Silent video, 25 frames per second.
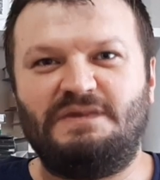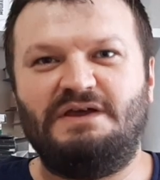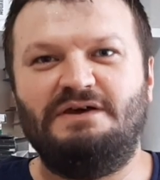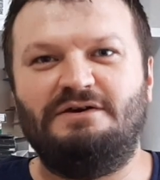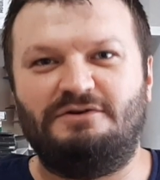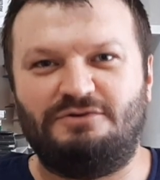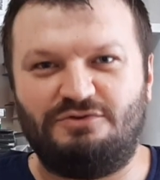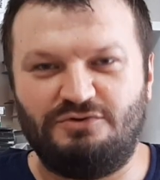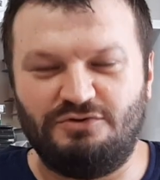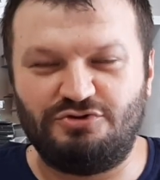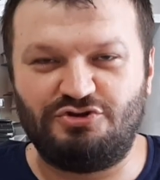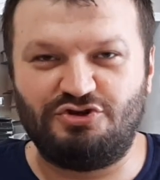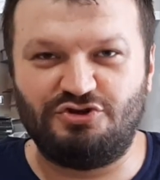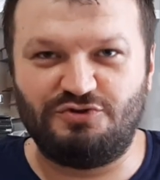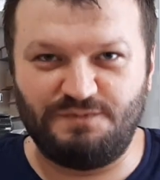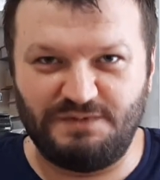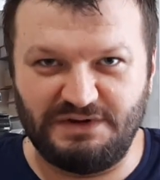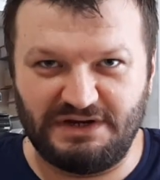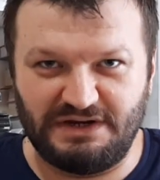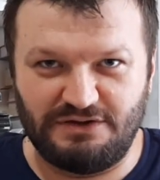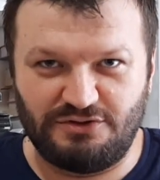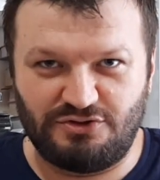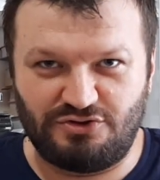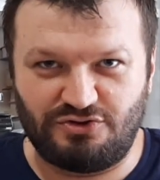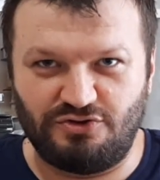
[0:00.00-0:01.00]
Evet 31
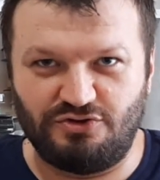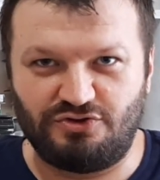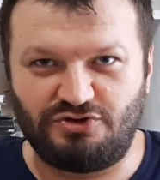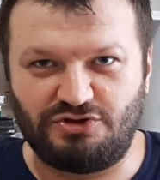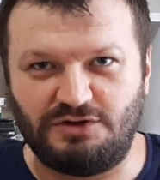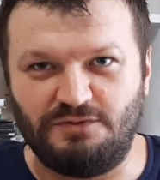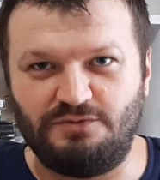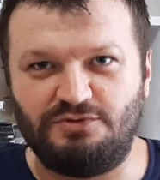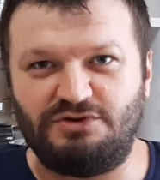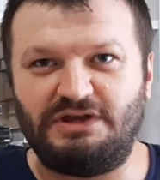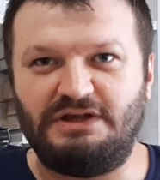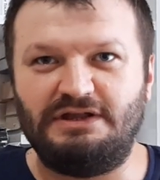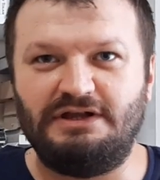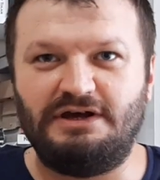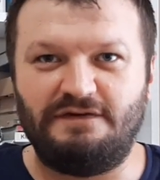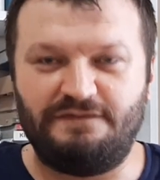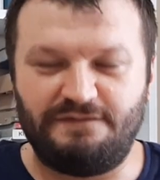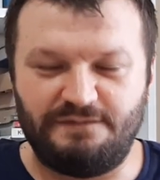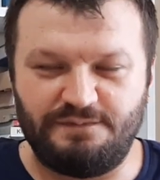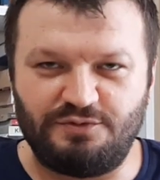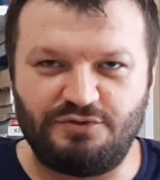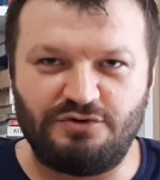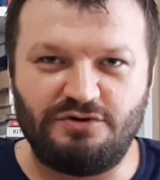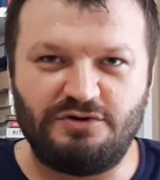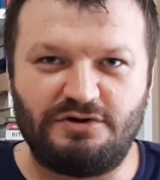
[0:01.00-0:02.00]
Ağustos'ta bu
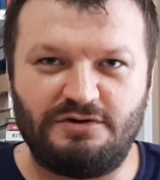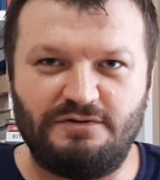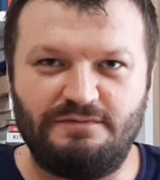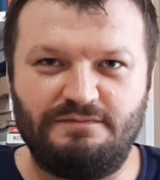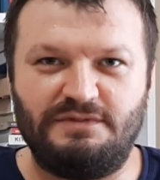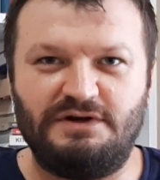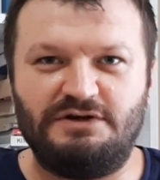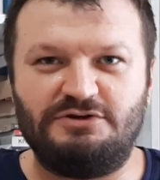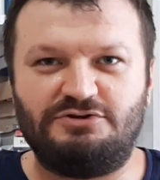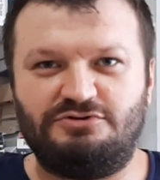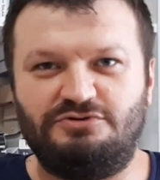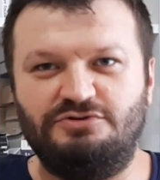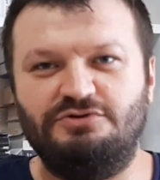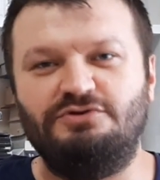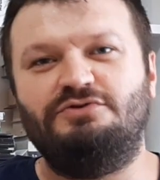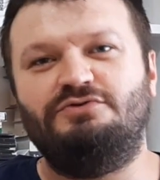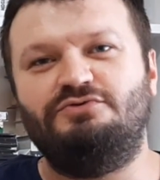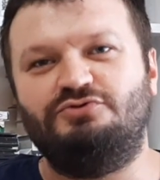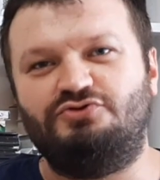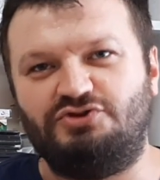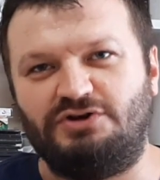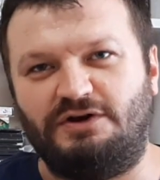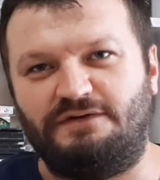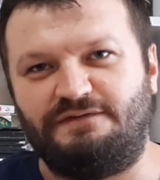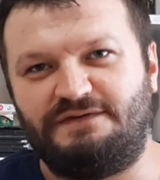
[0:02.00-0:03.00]
telafi programı başlıyor.
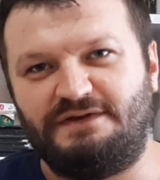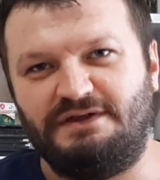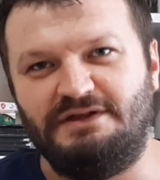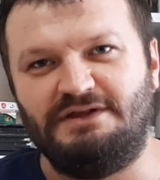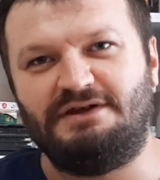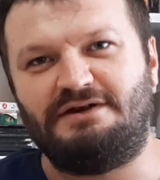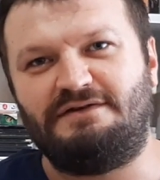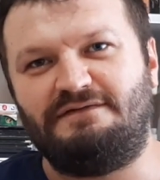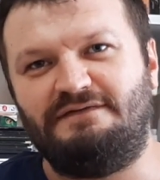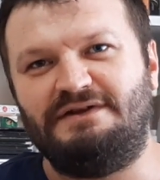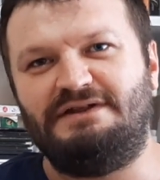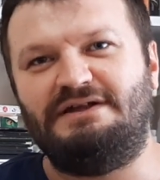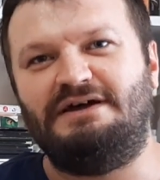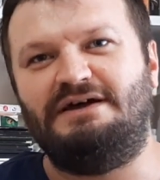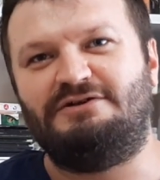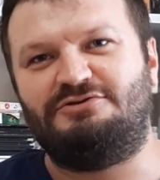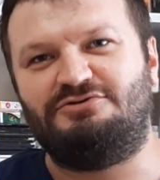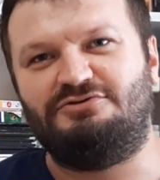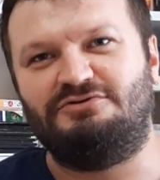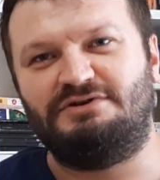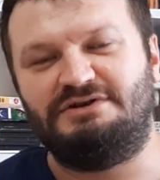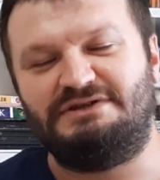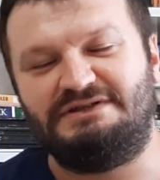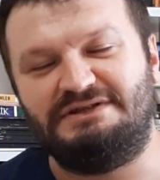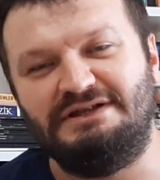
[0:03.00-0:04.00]
3 haftalık ve daha
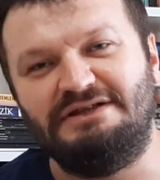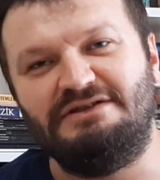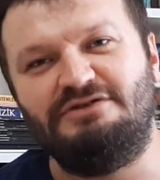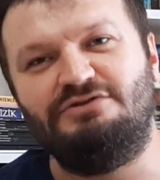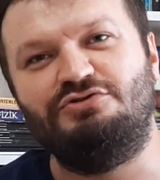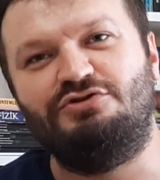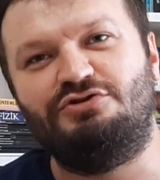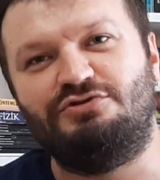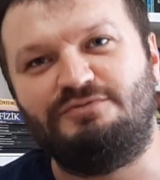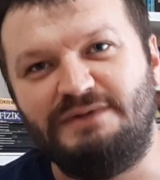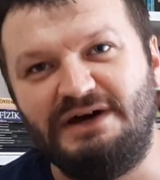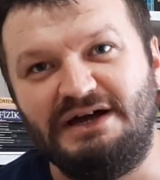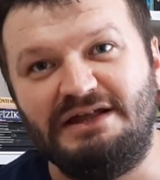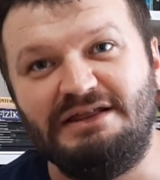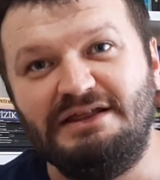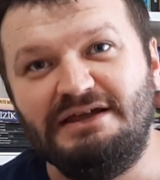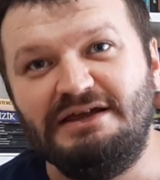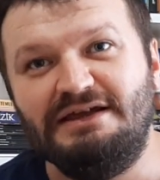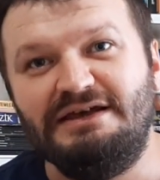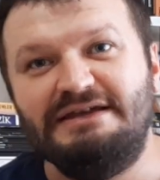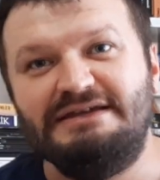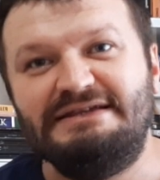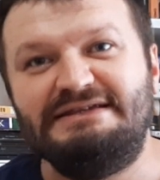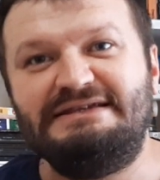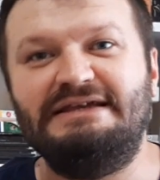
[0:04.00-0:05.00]
sonrasında da normal
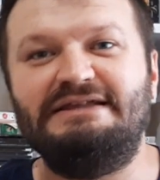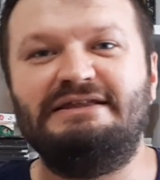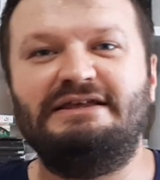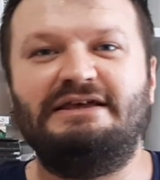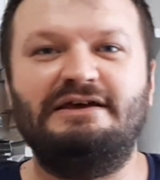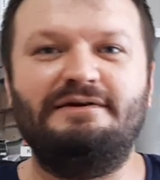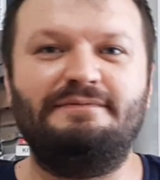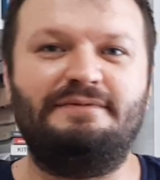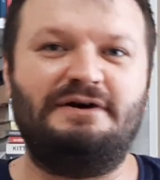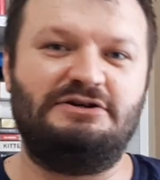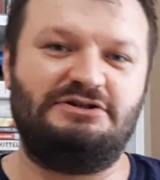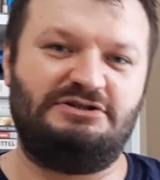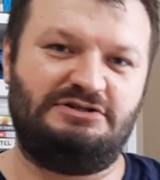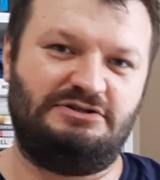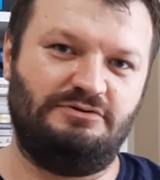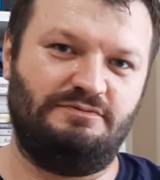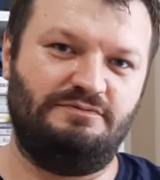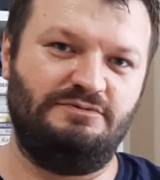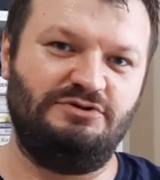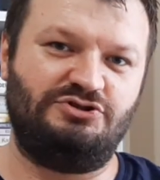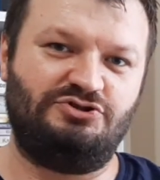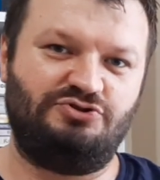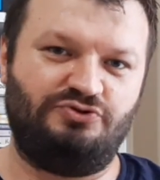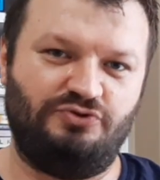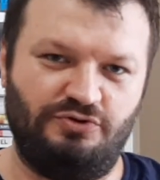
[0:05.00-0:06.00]
seneye
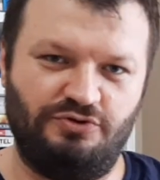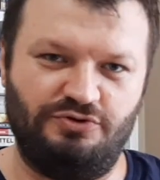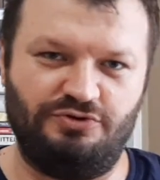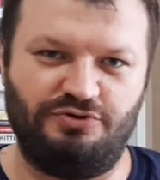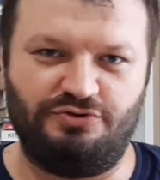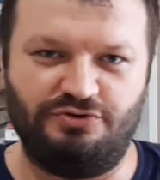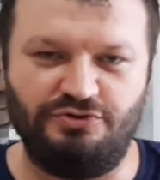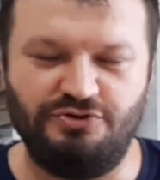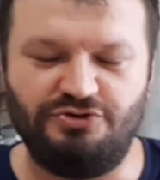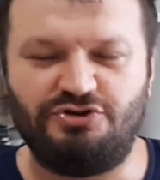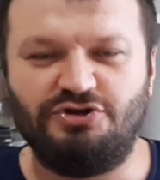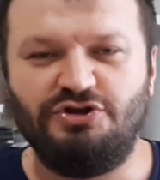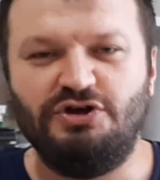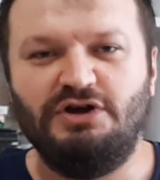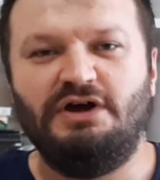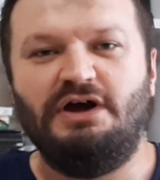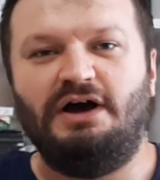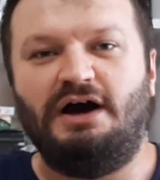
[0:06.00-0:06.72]
başlamış oluyoruz.